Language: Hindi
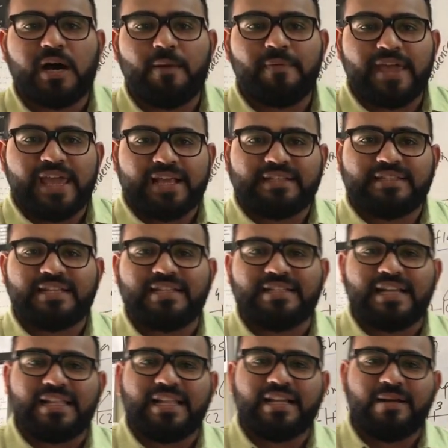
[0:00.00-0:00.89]
अब एक
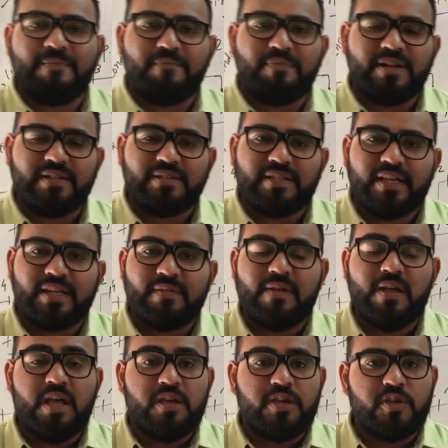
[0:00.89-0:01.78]
से ज्यादा
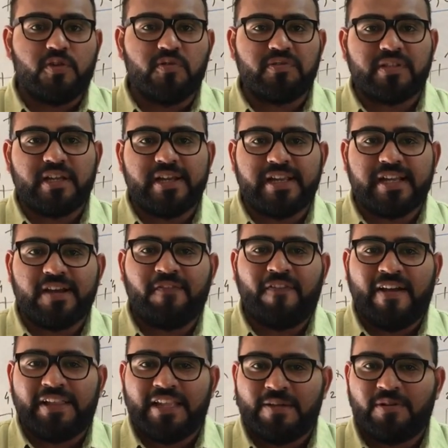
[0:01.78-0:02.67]
कंप्रेसर यूज करने का
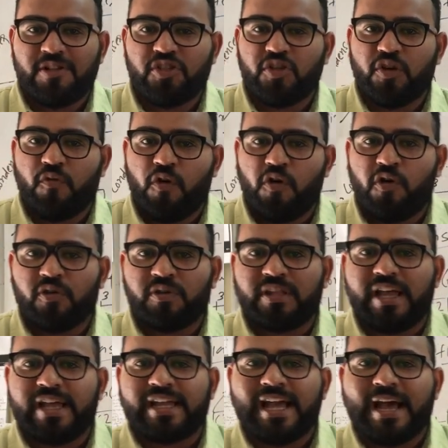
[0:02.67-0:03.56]
फायदा बच्चों वो
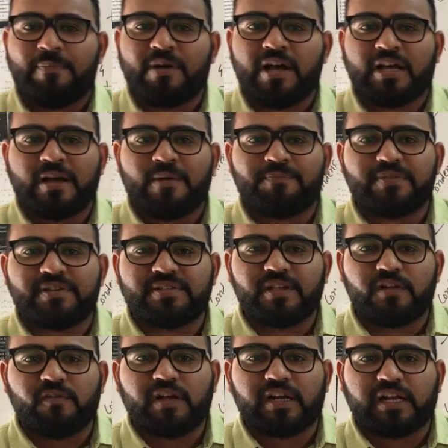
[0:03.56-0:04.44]
होता है कि आपका
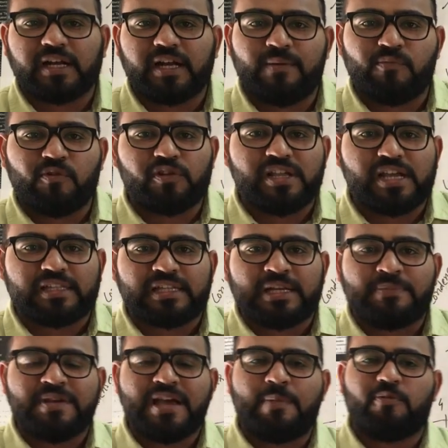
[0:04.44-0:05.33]
कंप्रेसर वर्क कम हो
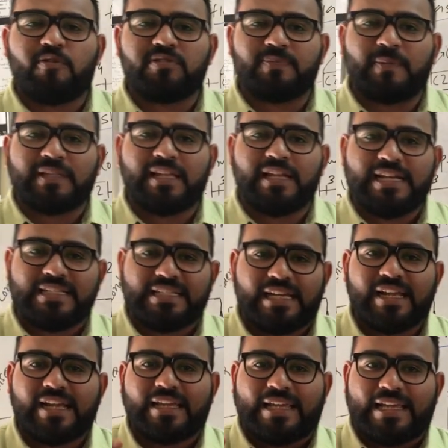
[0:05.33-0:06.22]
जाता है अभी आपको पता नहीं
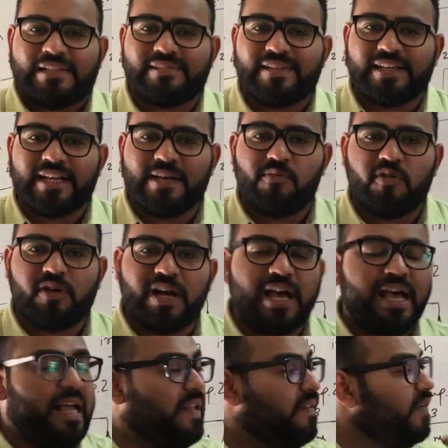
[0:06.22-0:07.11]
चलेगा कैसे कम होगा